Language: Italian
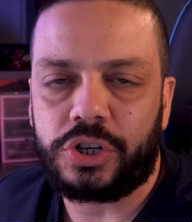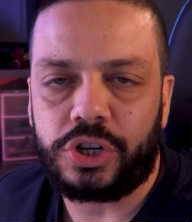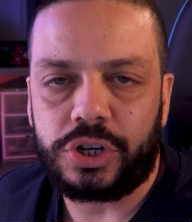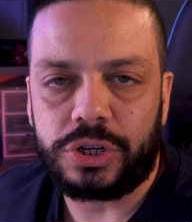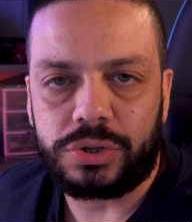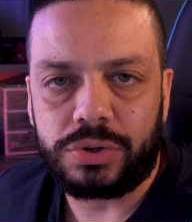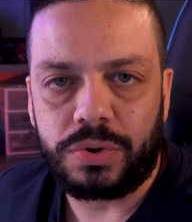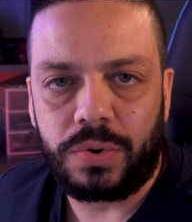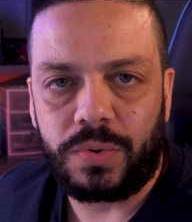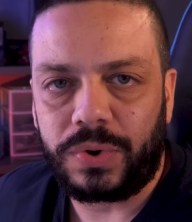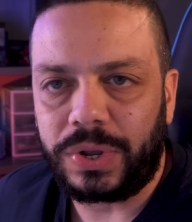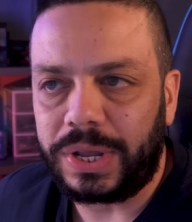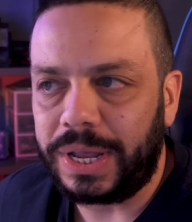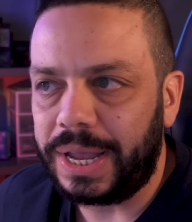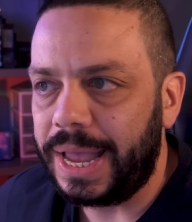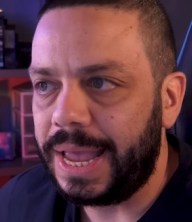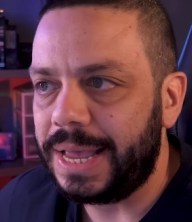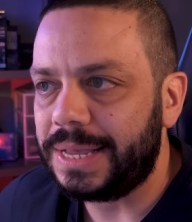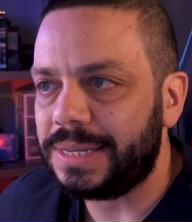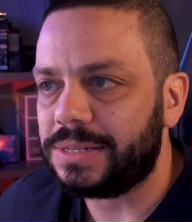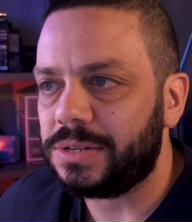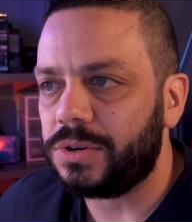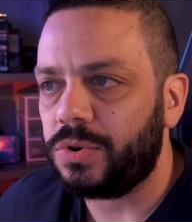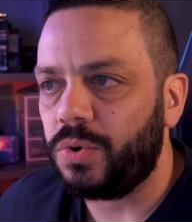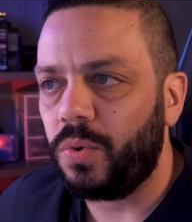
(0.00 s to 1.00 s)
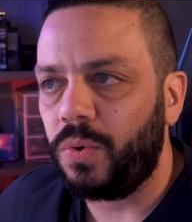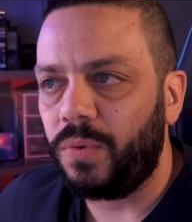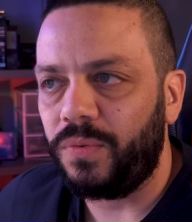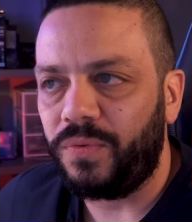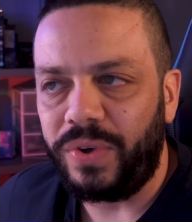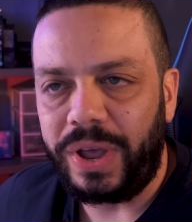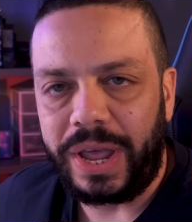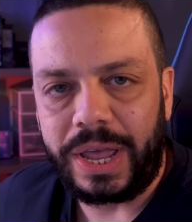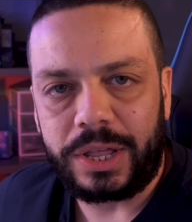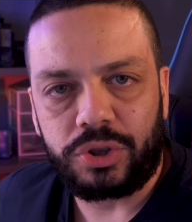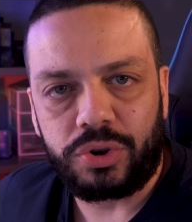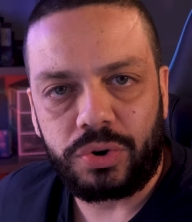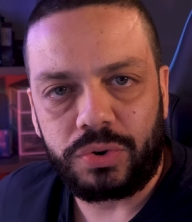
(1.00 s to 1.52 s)
ci sono i case col
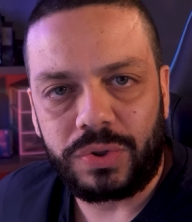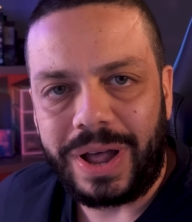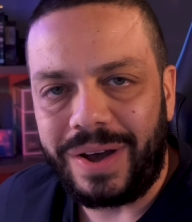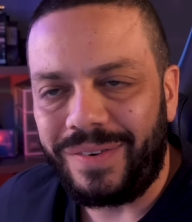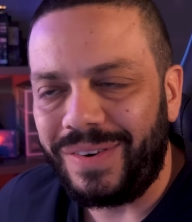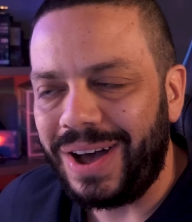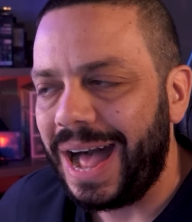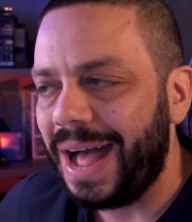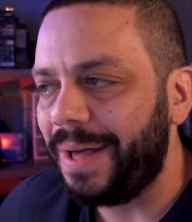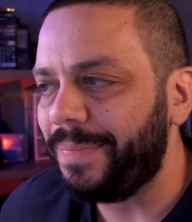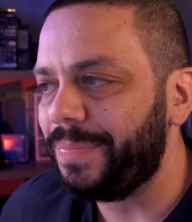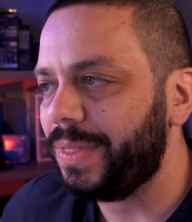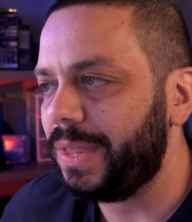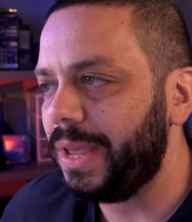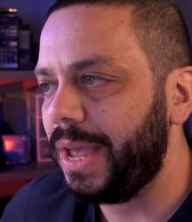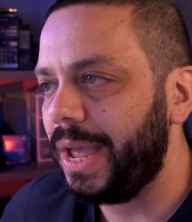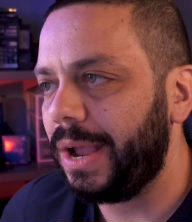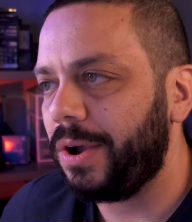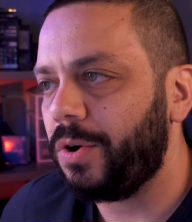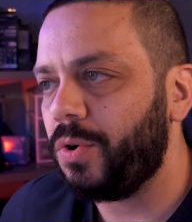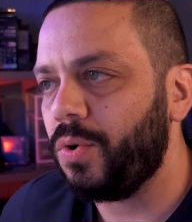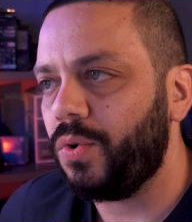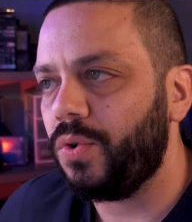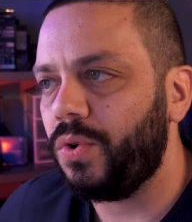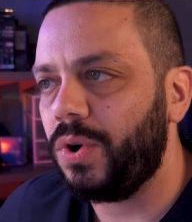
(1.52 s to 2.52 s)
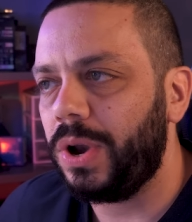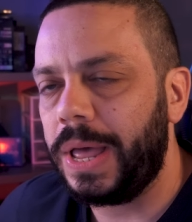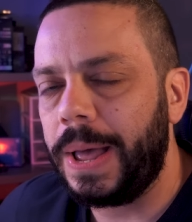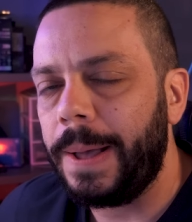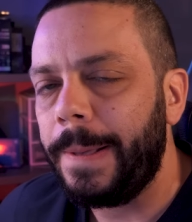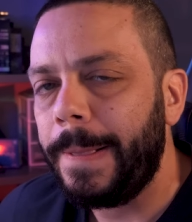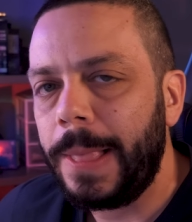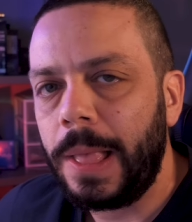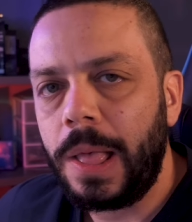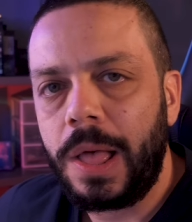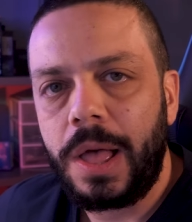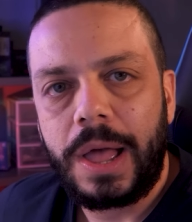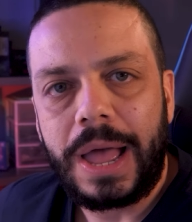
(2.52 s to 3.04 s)
vetro davanti e con
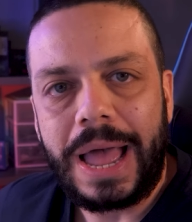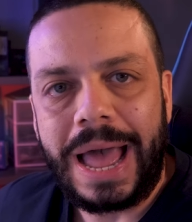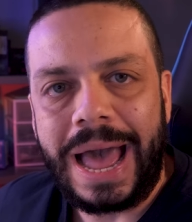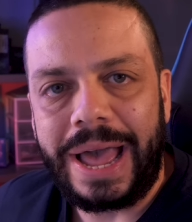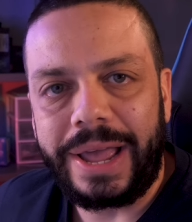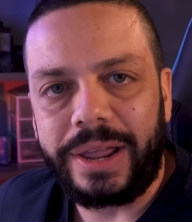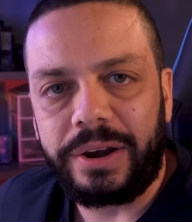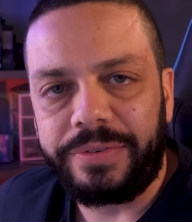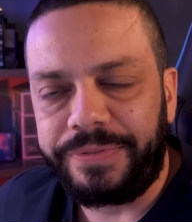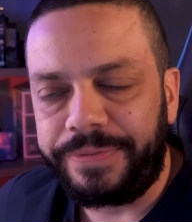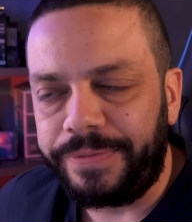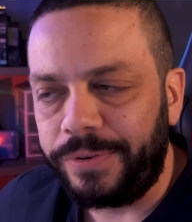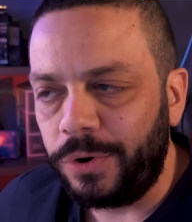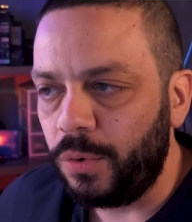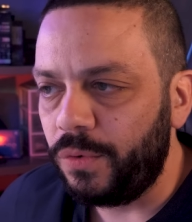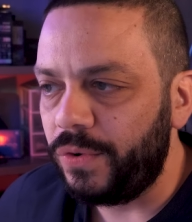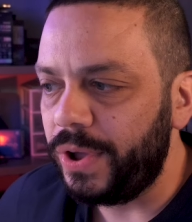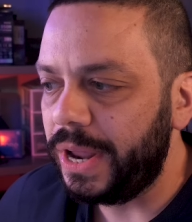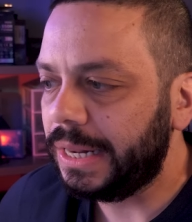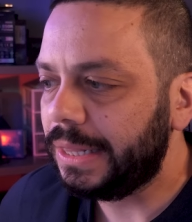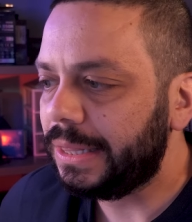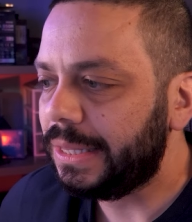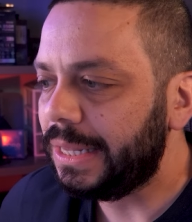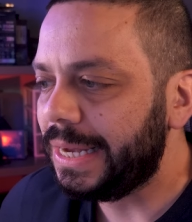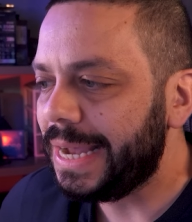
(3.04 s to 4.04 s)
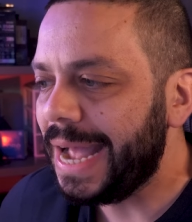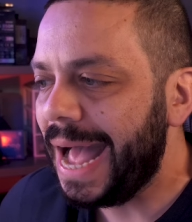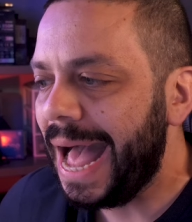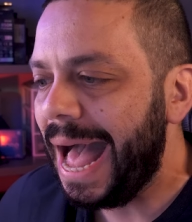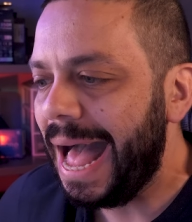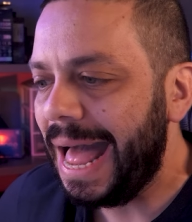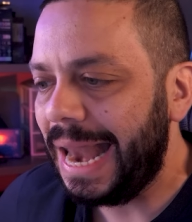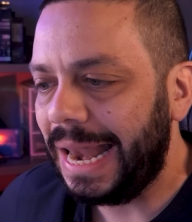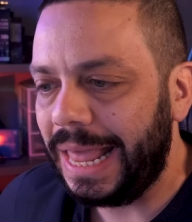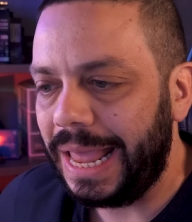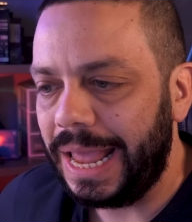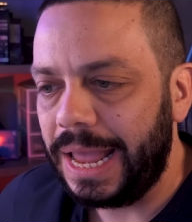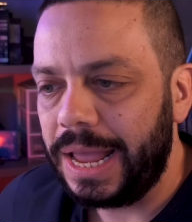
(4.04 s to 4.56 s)
airflow
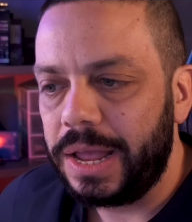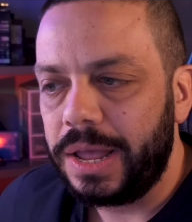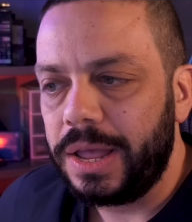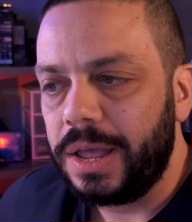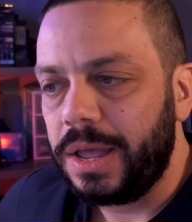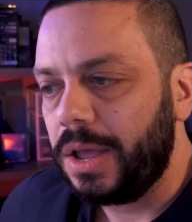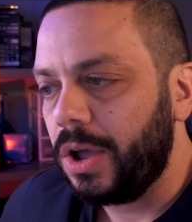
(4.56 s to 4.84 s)
verticale,